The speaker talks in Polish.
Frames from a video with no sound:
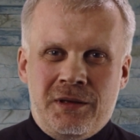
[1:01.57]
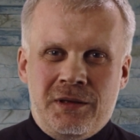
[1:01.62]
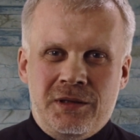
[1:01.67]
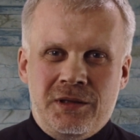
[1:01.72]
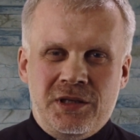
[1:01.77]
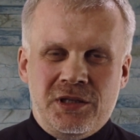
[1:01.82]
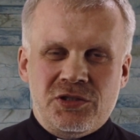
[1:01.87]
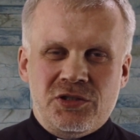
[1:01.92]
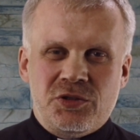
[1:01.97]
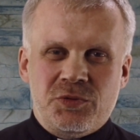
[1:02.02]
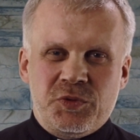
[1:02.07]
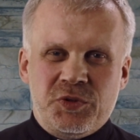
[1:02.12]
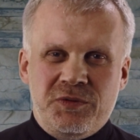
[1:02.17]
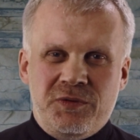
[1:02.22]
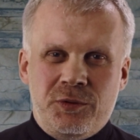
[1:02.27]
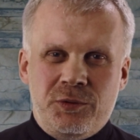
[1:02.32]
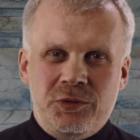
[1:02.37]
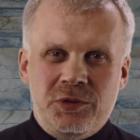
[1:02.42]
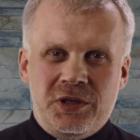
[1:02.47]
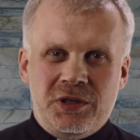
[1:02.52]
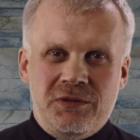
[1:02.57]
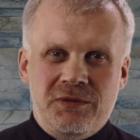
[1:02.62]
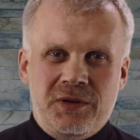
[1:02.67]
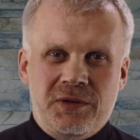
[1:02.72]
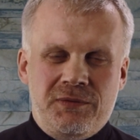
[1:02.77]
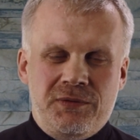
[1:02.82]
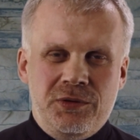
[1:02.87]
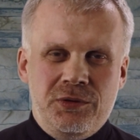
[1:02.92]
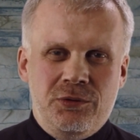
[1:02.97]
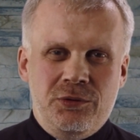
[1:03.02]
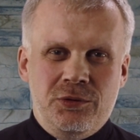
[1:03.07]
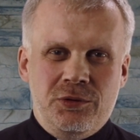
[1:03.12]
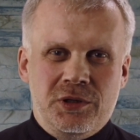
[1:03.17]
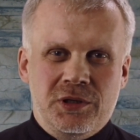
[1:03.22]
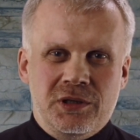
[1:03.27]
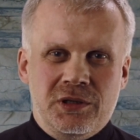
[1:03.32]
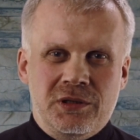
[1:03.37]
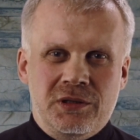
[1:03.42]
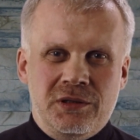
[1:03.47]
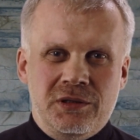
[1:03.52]
Jezus przywołuje dwie
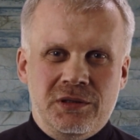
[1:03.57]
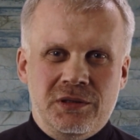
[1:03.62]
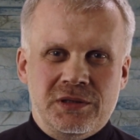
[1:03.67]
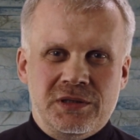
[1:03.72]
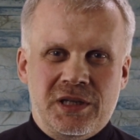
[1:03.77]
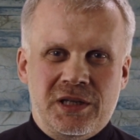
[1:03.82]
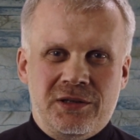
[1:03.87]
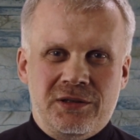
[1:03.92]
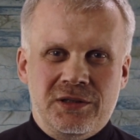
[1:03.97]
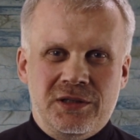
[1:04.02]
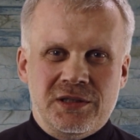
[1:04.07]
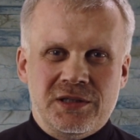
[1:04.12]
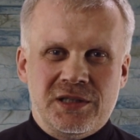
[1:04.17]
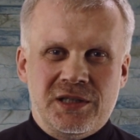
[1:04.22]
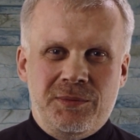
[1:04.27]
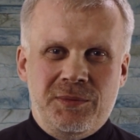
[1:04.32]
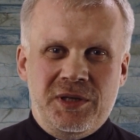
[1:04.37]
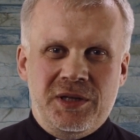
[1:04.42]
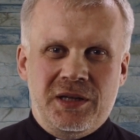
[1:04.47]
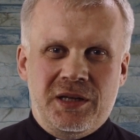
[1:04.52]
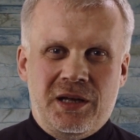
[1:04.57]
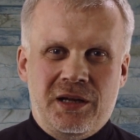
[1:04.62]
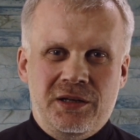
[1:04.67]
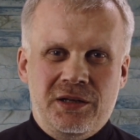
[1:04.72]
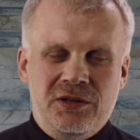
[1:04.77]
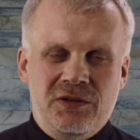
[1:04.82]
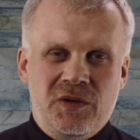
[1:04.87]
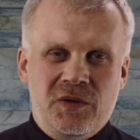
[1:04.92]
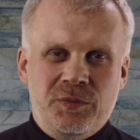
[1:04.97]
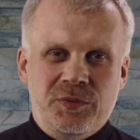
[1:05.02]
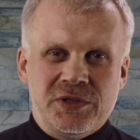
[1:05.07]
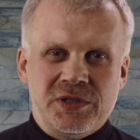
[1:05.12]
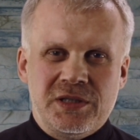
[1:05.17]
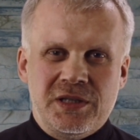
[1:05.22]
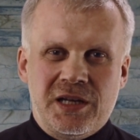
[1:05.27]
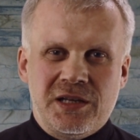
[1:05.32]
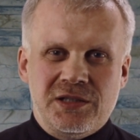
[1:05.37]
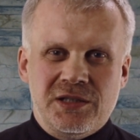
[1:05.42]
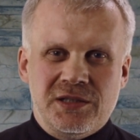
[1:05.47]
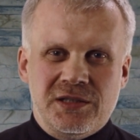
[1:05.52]
figury starotestamentalne, dwie
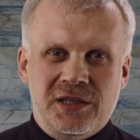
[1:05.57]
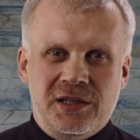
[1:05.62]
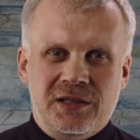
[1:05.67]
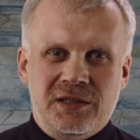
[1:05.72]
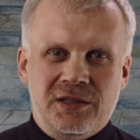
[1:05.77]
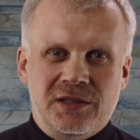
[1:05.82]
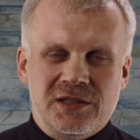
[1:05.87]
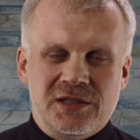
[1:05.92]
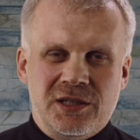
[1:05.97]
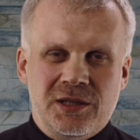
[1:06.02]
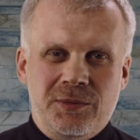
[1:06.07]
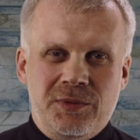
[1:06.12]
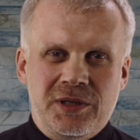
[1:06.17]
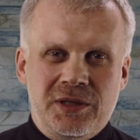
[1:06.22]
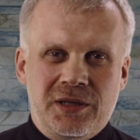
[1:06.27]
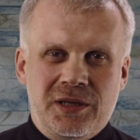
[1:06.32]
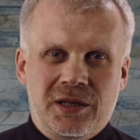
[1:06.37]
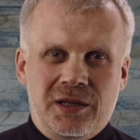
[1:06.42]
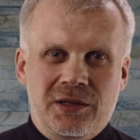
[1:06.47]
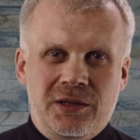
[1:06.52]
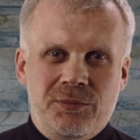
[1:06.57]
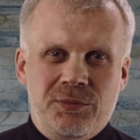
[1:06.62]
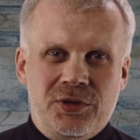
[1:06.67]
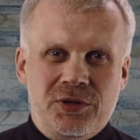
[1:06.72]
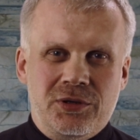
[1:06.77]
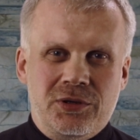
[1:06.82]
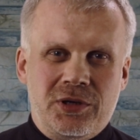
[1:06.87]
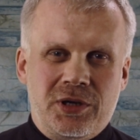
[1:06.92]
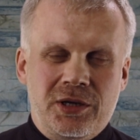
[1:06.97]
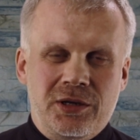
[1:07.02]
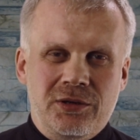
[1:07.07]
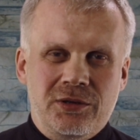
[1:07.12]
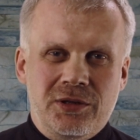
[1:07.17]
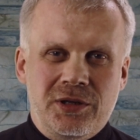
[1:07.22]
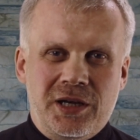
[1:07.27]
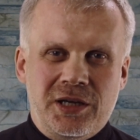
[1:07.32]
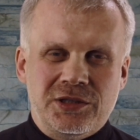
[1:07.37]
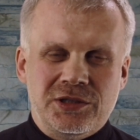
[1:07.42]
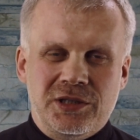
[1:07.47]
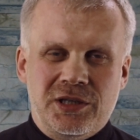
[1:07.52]
postacie starotestamentalne, proroka
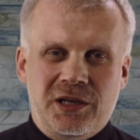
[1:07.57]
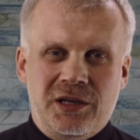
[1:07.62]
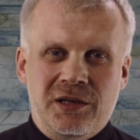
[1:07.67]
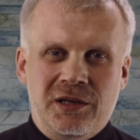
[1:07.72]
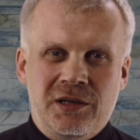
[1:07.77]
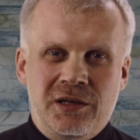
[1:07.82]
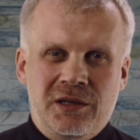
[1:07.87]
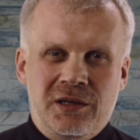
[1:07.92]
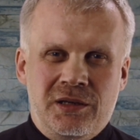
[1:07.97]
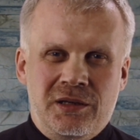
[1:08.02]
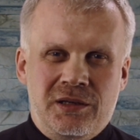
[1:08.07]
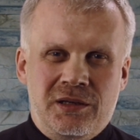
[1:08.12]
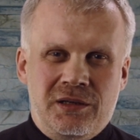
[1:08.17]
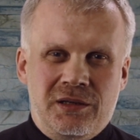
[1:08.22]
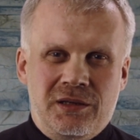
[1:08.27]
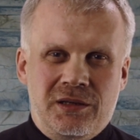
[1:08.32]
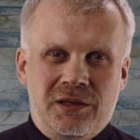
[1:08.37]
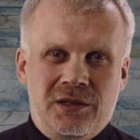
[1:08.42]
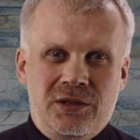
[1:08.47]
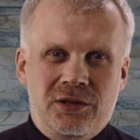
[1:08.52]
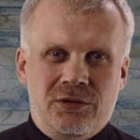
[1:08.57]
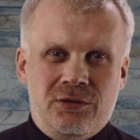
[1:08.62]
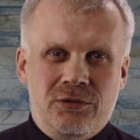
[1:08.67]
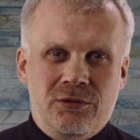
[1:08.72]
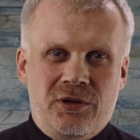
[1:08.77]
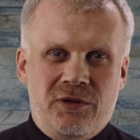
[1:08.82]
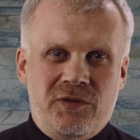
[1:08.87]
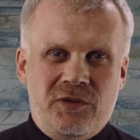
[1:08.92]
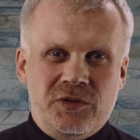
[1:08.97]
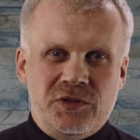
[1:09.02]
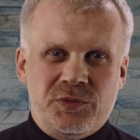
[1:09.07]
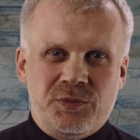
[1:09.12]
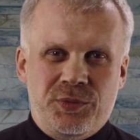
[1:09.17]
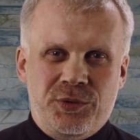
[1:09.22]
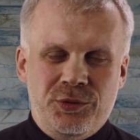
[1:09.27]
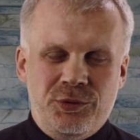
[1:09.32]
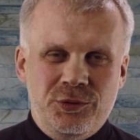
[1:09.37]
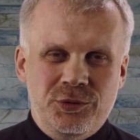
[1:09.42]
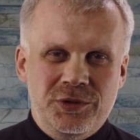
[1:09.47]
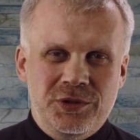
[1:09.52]
Jonasza e, i królową z
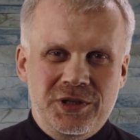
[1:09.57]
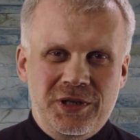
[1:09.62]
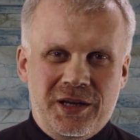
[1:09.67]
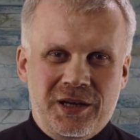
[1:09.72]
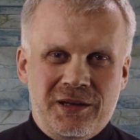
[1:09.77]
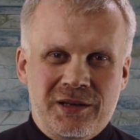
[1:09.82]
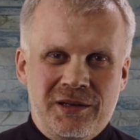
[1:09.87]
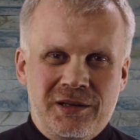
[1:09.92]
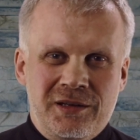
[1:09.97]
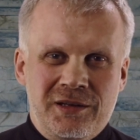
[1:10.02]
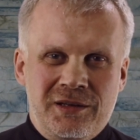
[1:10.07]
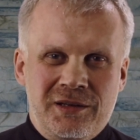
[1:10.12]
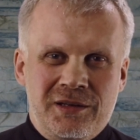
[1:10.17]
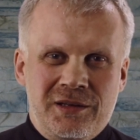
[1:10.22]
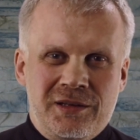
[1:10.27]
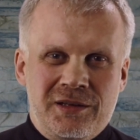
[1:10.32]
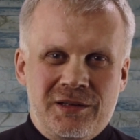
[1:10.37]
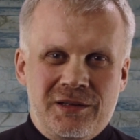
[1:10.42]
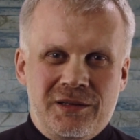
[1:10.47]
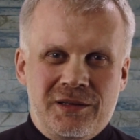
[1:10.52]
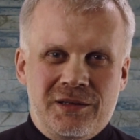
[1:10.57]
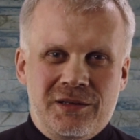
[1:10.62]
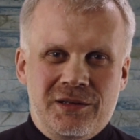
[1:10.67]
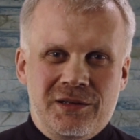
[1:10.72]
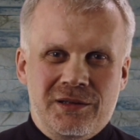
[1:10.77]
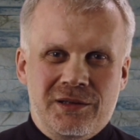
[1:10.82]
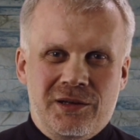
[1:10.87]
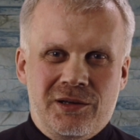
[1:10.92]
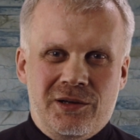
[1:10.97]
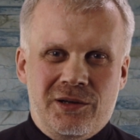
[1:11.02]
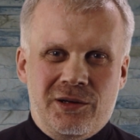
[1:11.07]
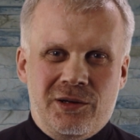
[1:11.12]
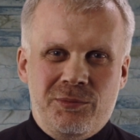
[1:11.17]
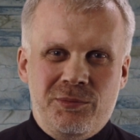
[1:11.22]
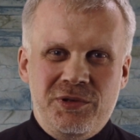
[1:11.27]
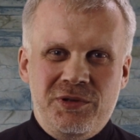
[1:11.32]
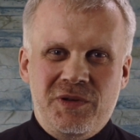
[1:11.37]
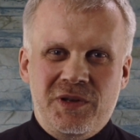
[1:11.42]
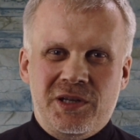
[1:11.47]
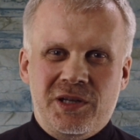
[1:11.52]
południa. E,
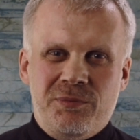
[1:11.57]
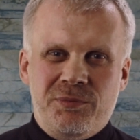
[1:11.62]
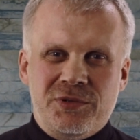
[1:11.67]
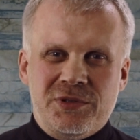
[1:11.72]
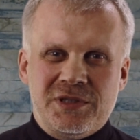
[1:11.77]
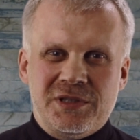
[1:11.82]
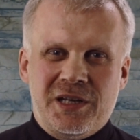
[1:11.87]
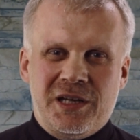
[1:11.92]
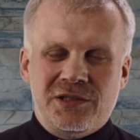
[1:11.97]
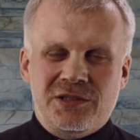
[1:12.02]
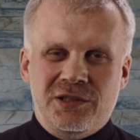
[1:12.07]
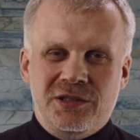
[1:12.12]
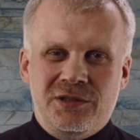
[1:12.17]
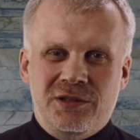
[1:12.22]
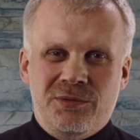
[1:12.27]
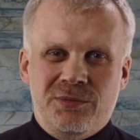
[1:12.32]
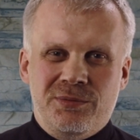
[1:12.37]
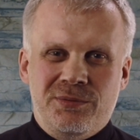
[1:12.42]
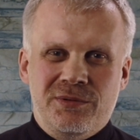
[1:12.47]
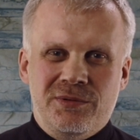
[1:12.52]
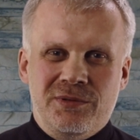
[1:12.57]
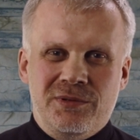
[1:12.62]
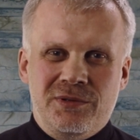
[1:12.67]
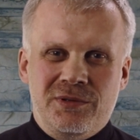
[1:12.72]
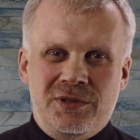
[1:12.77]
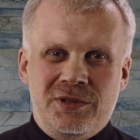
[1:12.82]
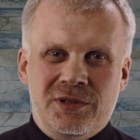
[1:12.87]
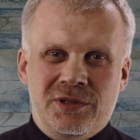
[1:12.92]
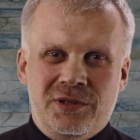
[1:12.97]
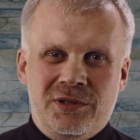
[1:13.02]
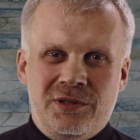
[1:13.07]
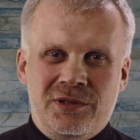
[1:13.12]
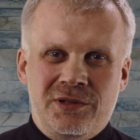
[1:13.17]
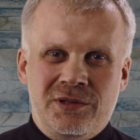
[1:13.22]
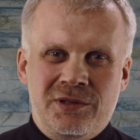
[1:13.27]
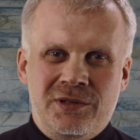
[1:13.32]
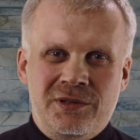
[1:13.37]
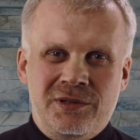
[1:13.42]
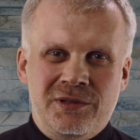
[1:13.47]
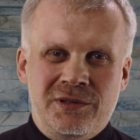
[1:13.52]
obydwie te postaci to, e, to,
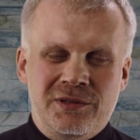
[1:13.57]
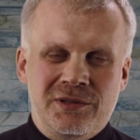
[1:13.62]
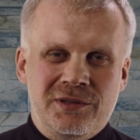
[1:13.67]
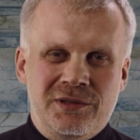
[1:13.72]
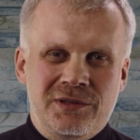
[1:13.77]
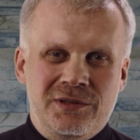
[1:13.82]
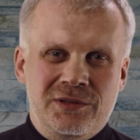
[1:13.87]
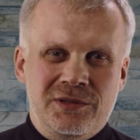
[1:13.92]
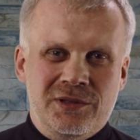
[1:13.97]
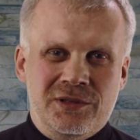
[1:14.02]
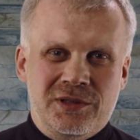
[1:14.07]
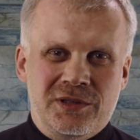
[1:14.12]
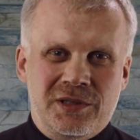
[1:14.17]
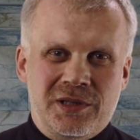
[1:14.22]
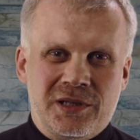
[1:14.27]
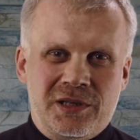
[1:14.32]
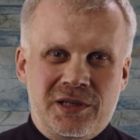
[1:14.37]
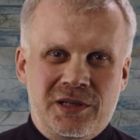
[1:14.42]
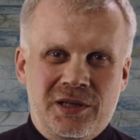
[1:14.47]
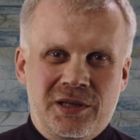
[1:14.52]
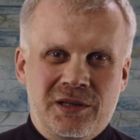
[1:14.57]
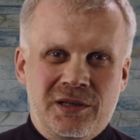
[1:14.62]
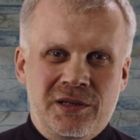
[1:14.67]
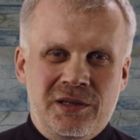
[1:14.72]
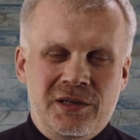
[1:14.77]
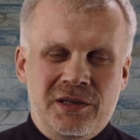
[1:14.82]
to takie